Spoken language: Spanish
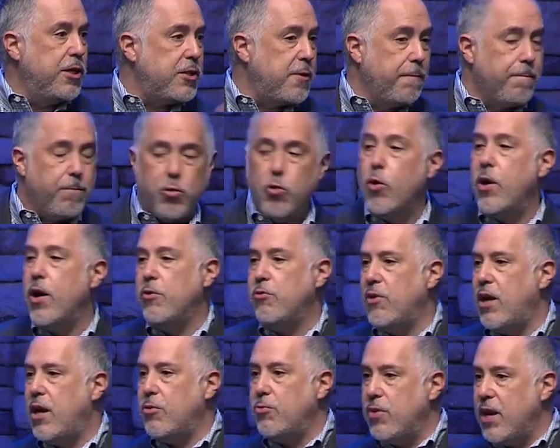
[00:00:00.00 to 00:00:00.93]
es, no hay
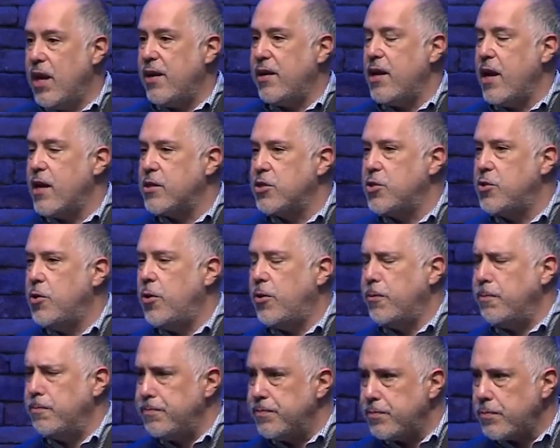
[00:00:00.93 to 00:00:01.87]
una, reacción.
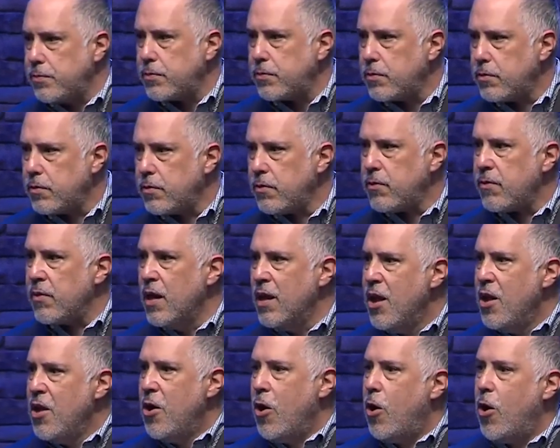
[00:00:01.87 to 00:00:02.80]

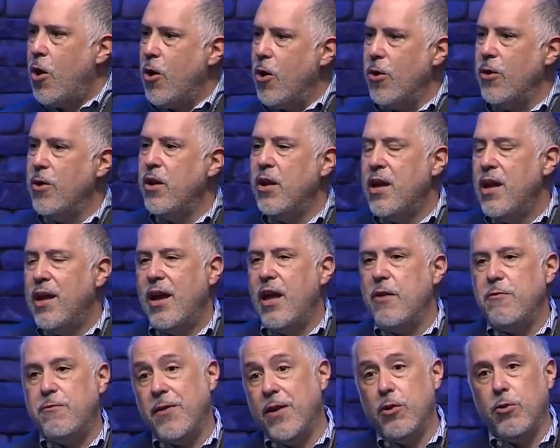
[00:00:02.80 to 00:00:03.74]
O
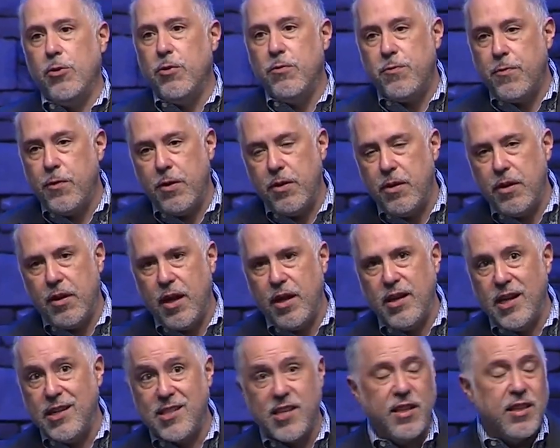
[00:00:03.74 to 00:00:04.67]
en
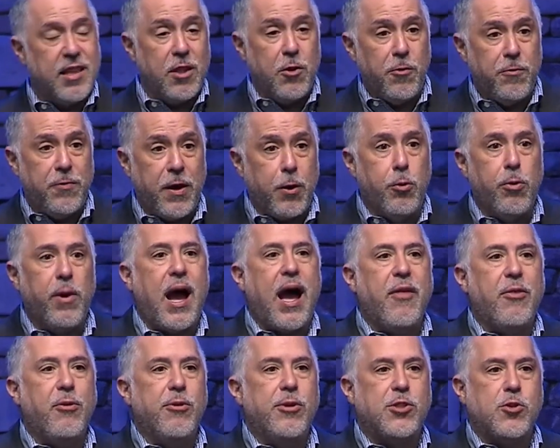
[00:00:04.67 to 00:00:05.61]
el sentido
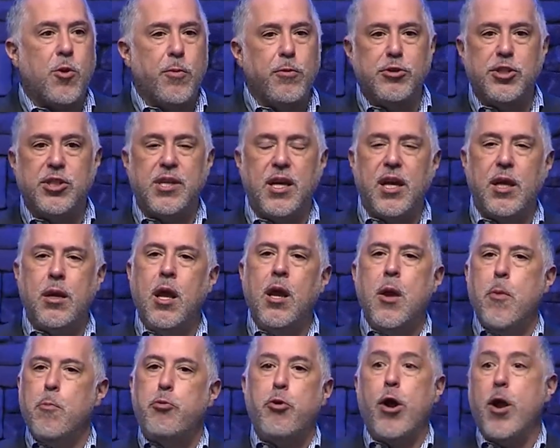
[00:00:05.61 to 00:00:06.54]
figurado es como decir
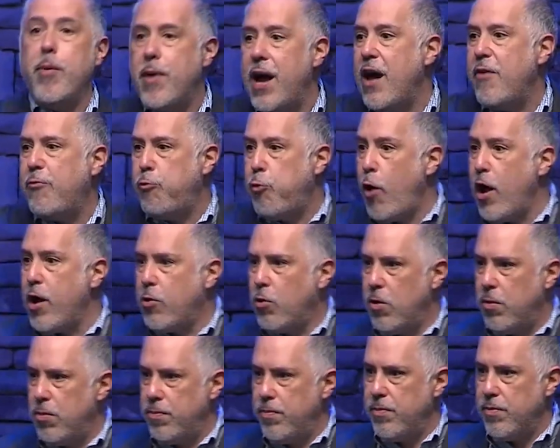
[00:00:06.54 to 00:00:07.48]
prueba a
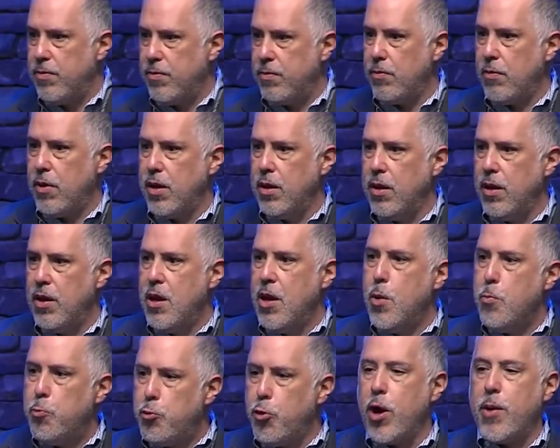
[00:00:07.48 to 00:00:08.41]
fuego, right?
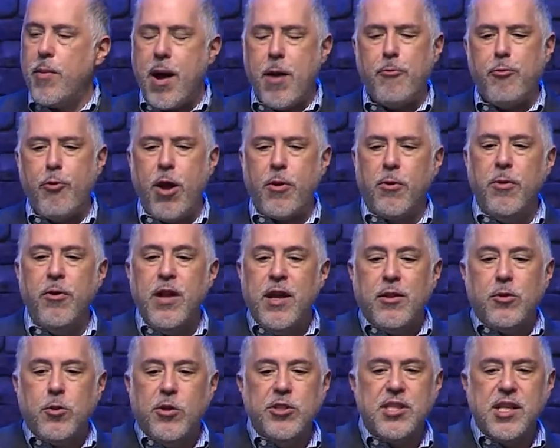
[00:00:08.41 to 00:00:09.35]
Prueba a fuego.
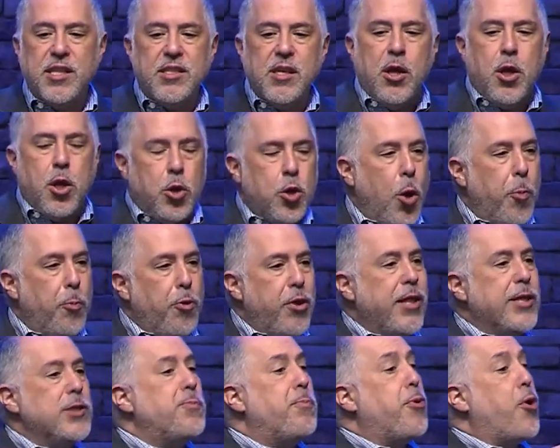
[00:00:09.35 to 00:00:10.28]
Entonces, no
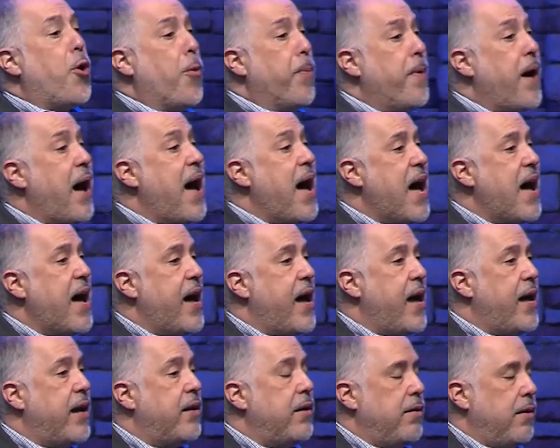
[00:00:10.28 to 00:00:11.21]
puedes
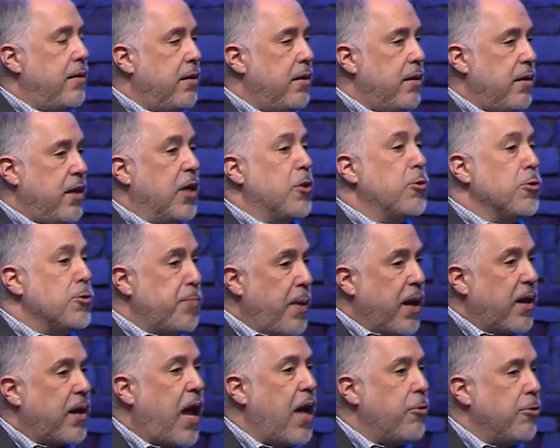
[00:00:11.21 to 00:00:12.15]
probar que tus
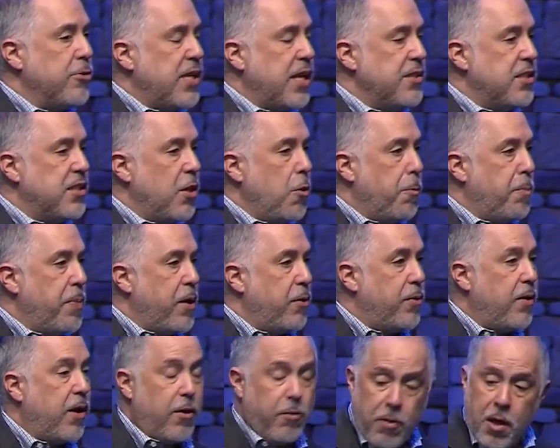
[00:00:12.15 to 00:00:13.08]
pecados han sido
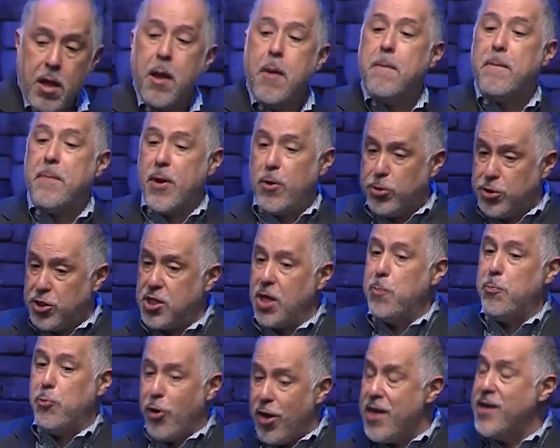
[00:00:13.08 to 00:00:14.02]
perdonados, pero sí
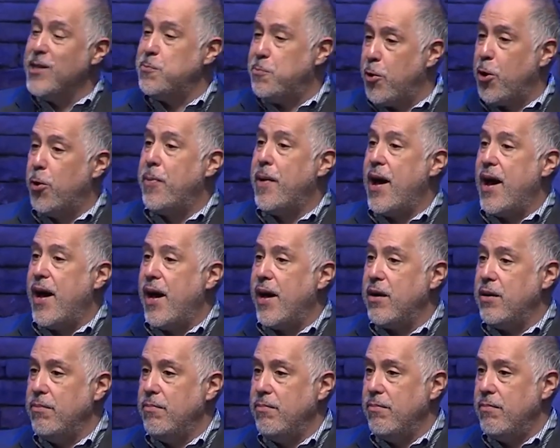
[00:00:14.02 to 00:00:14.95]
puedes probar,